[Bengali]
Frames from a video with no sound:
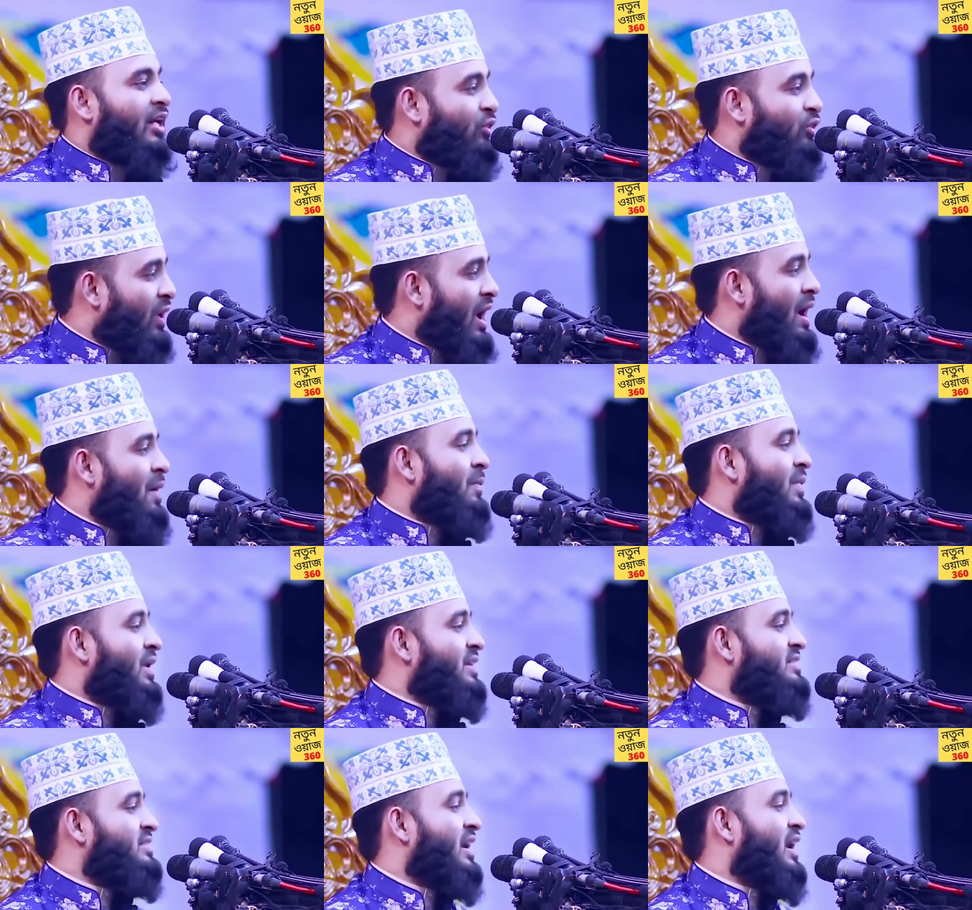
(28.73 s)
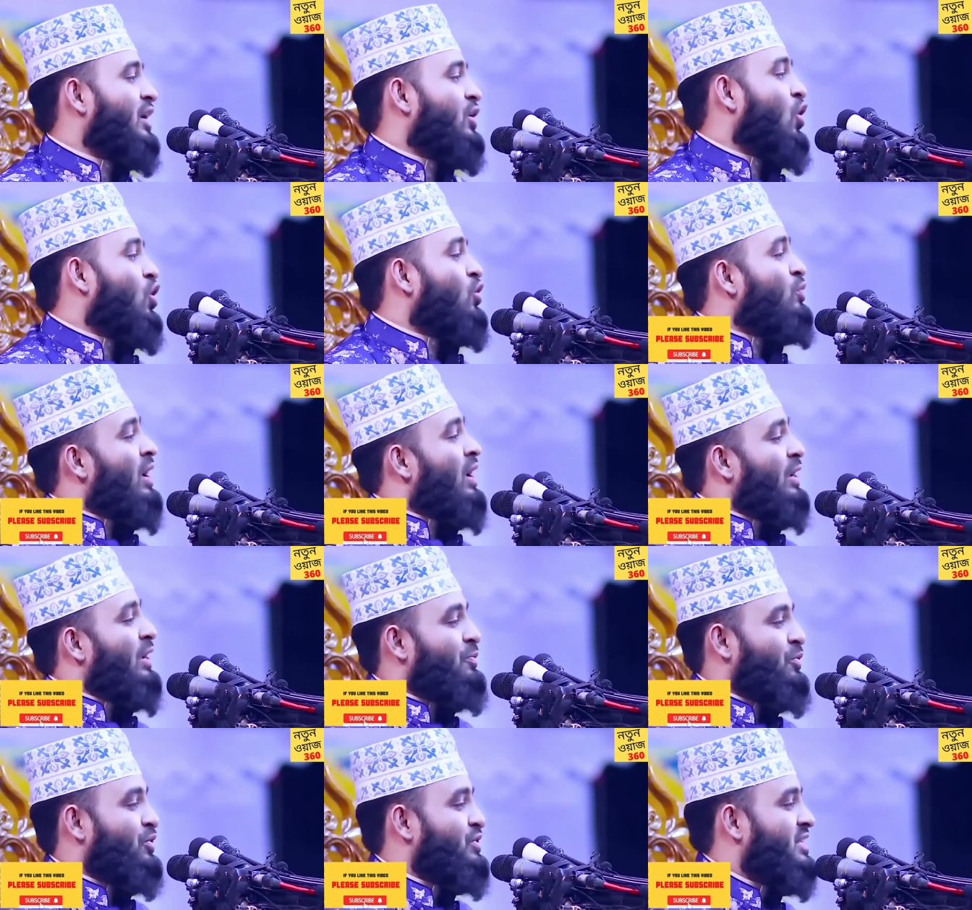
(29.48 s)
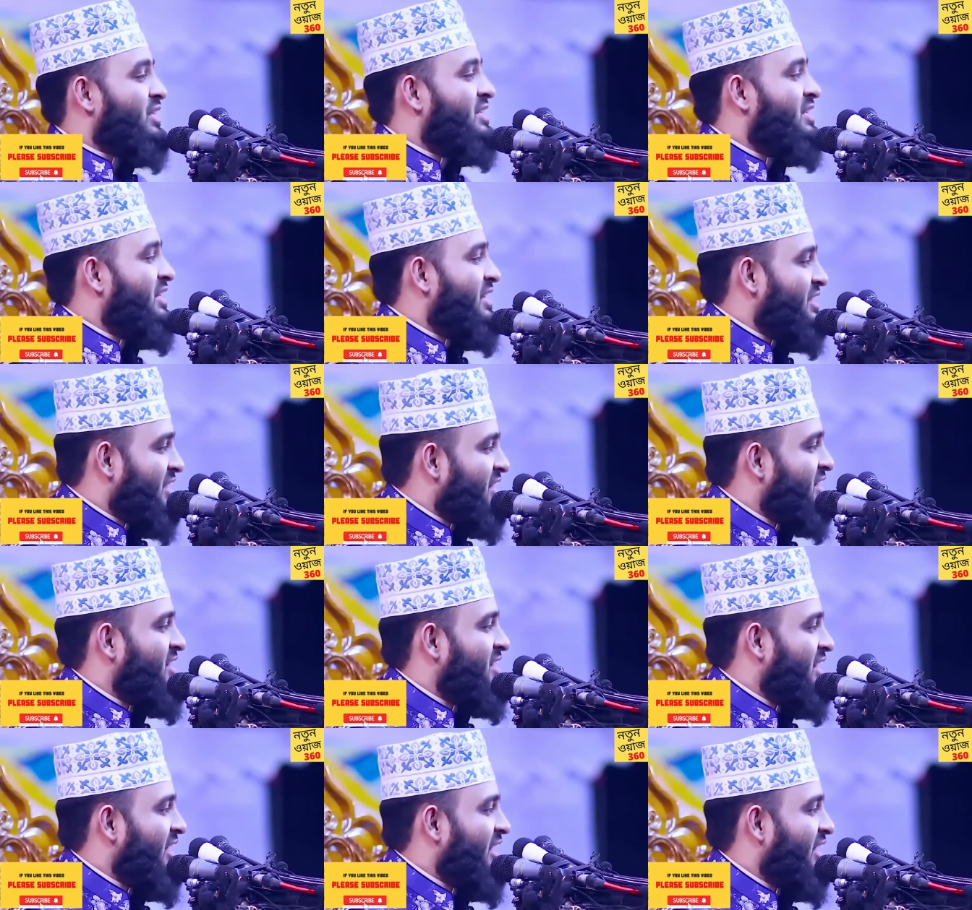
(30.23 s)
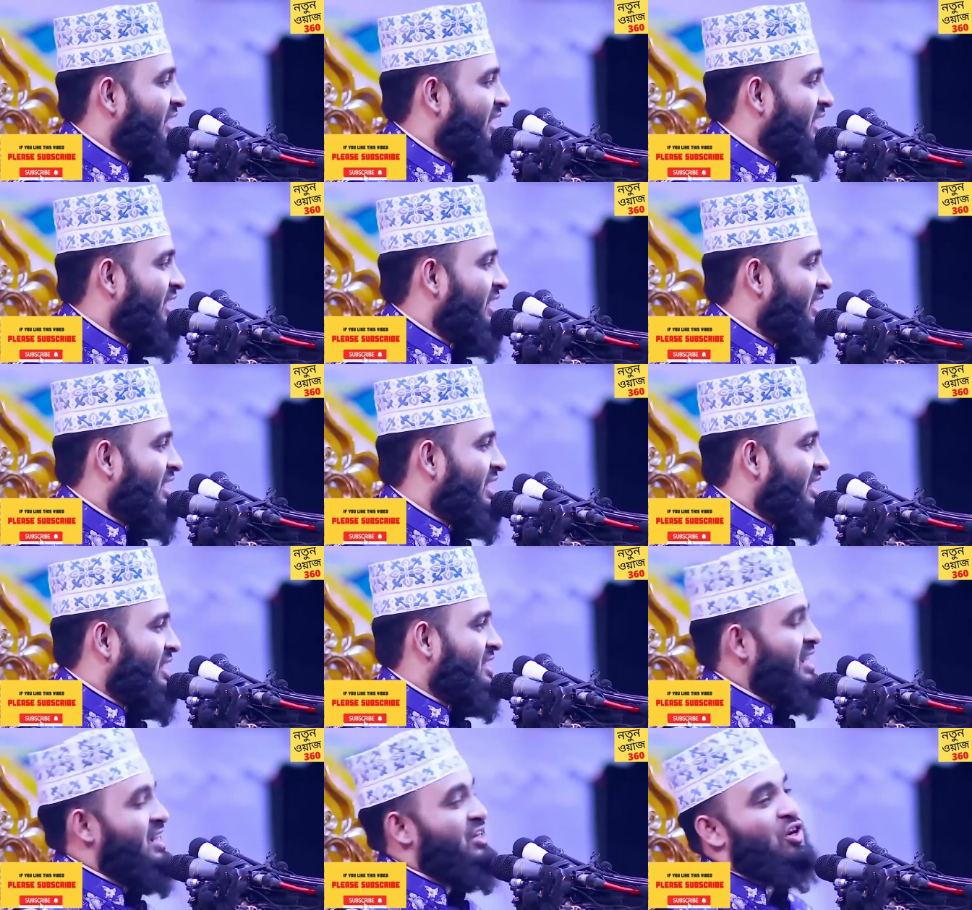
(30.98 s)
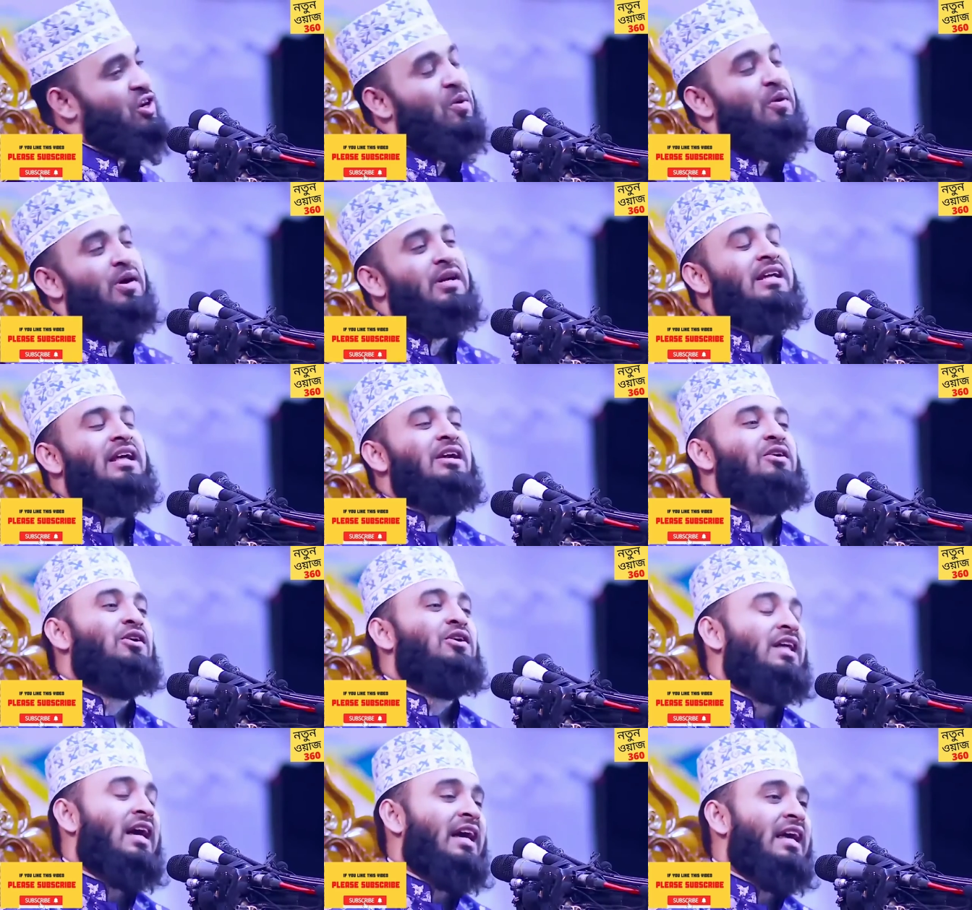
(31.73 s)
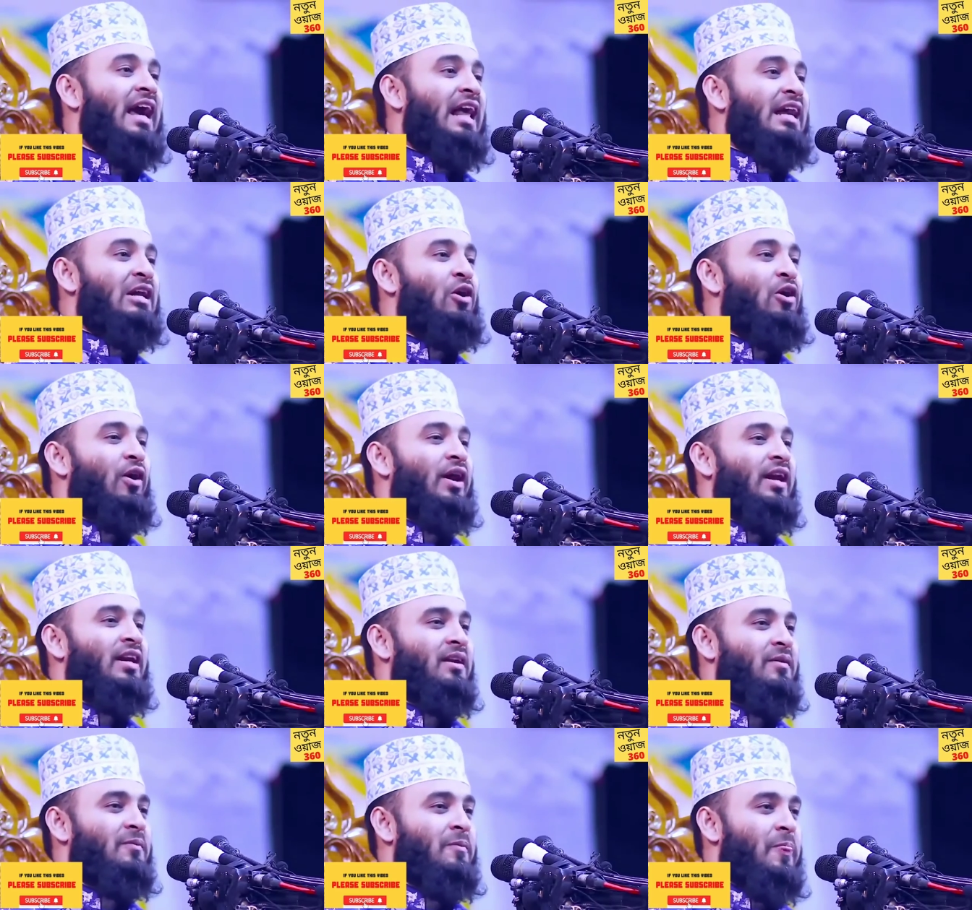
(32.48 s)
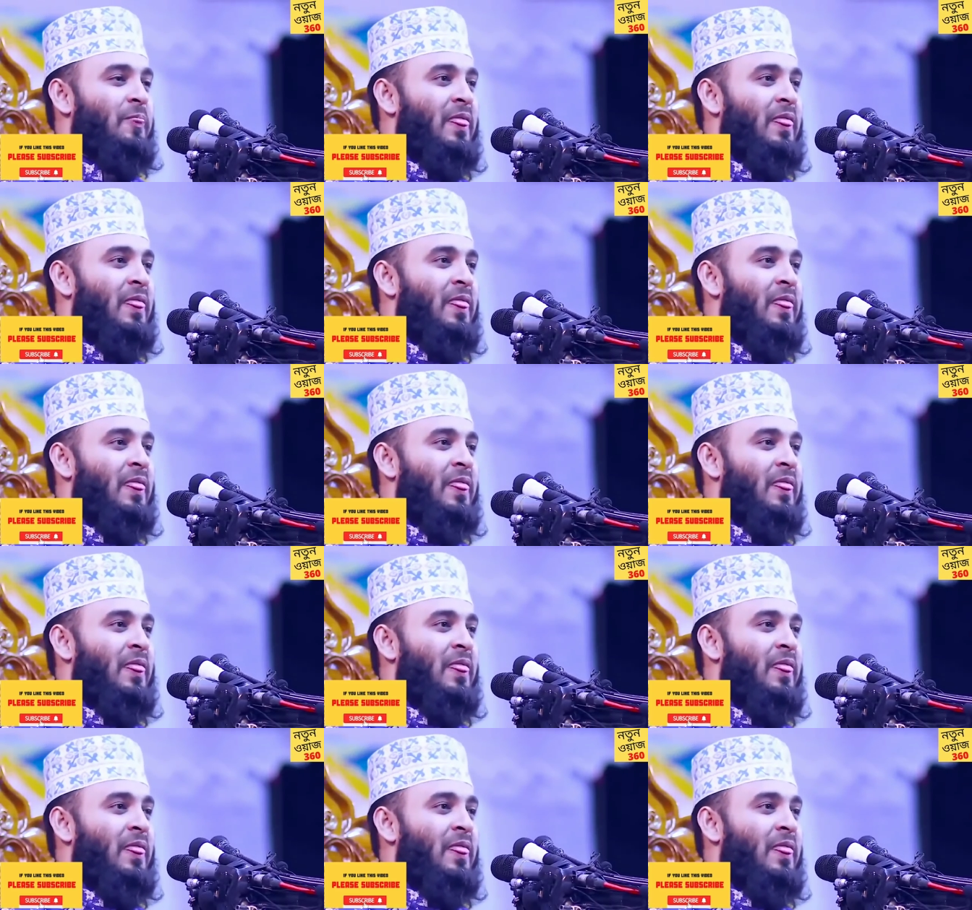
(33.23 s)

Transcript: কিন্তু আমরা যারা নর্মাল প্রসেসে এসেছি সেই সময়টার কথা খেয়াল করেন